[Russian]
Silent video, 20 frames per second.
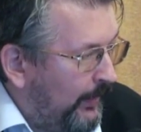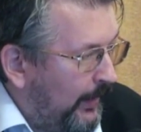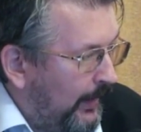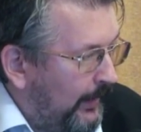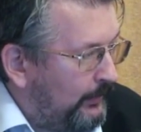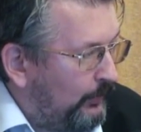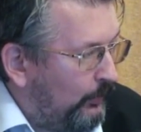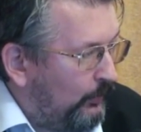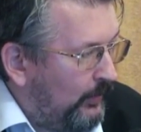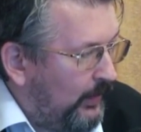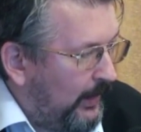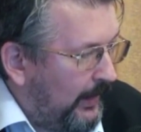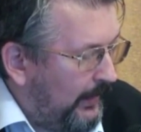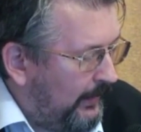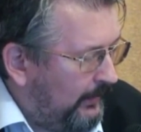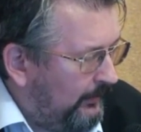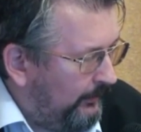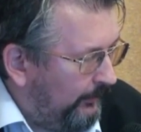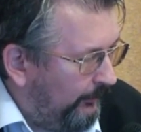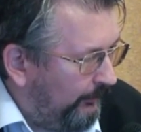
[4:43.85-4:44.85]
а
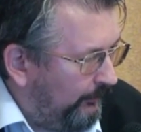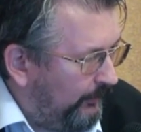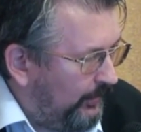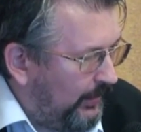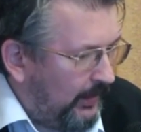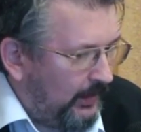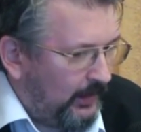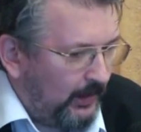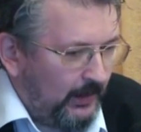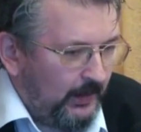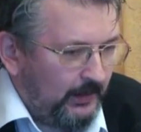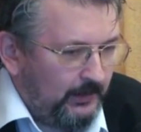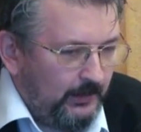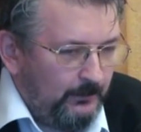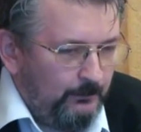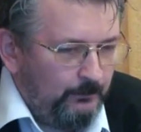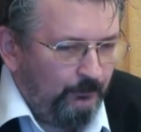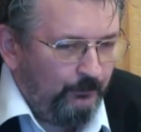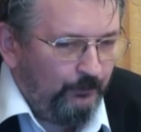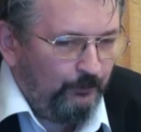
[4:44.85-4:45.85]
другая в
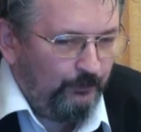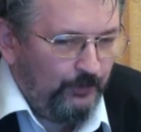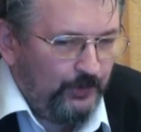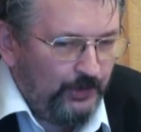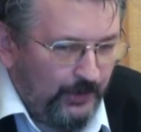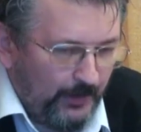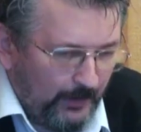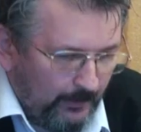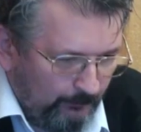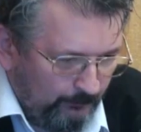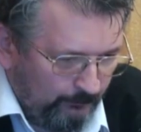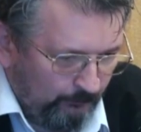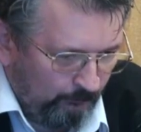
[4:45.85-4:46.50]
виноградном вине.